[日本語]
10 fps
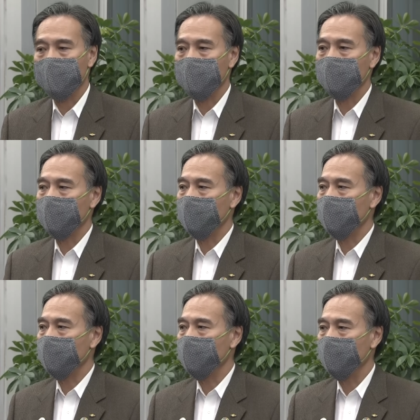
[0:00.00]
防止
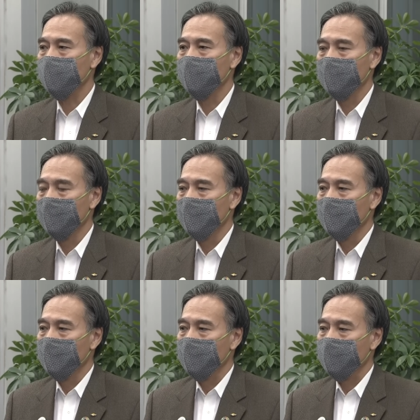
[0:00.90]
対策を
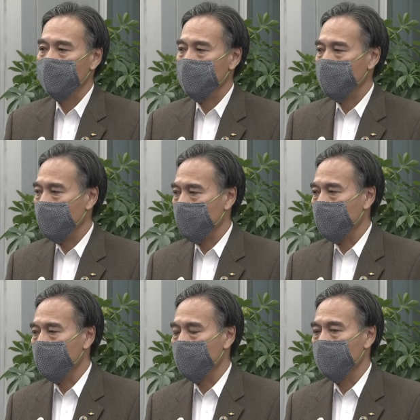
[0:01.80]
今しばら
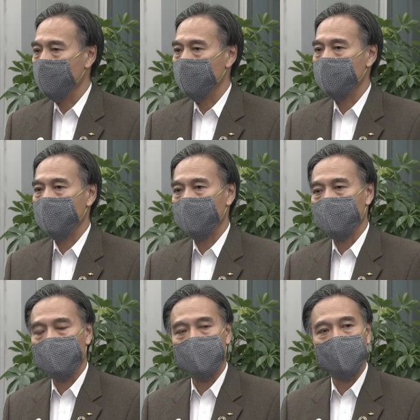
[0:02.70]
くしっかり
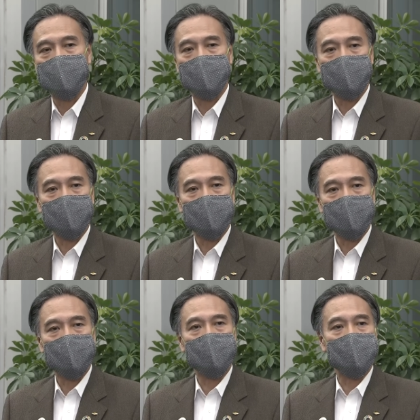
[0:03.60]
と取り組んでいくことが
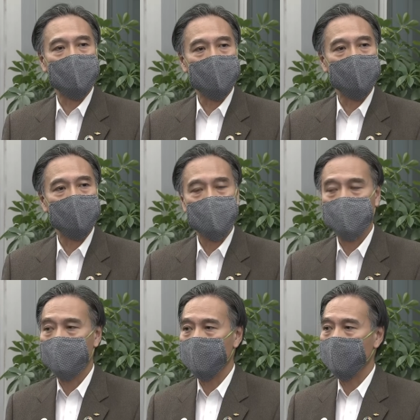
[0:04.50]
必要ではないかと
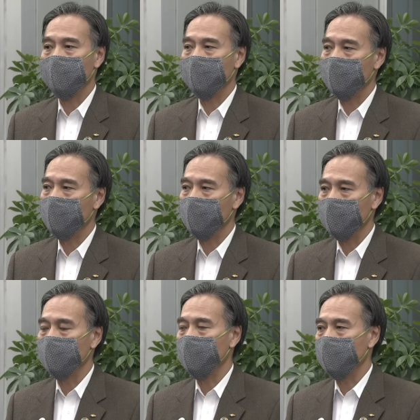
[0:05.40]
いうふう
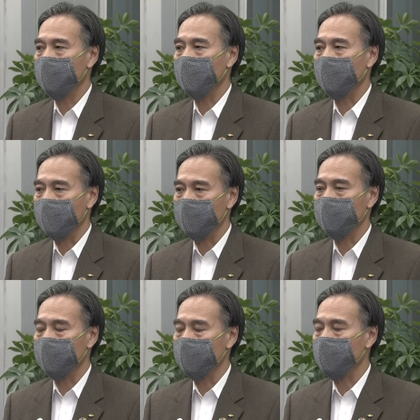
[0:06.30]
に思ってい
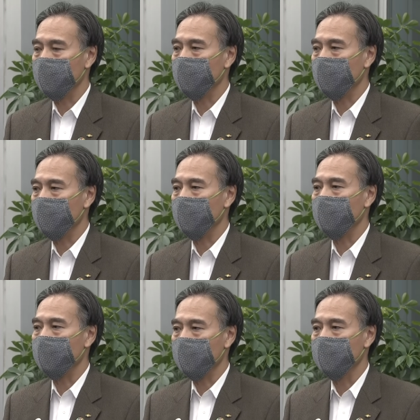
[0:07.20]
る状況
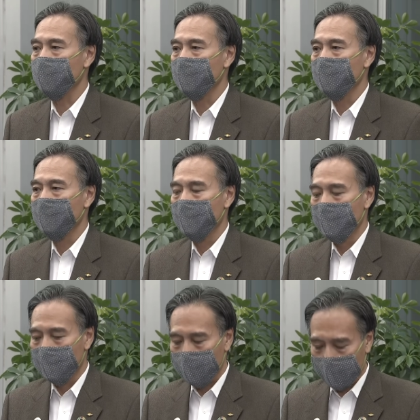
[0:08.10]
であります。
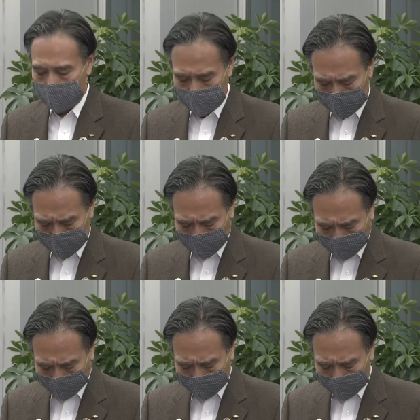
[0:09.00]
まあ、あの
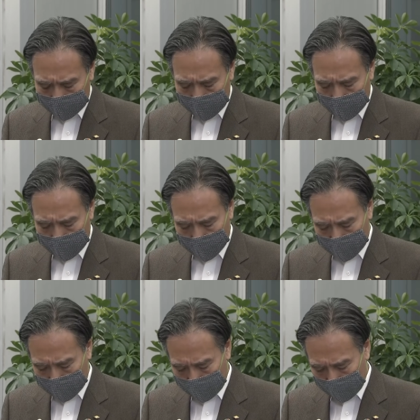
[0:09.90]
こうした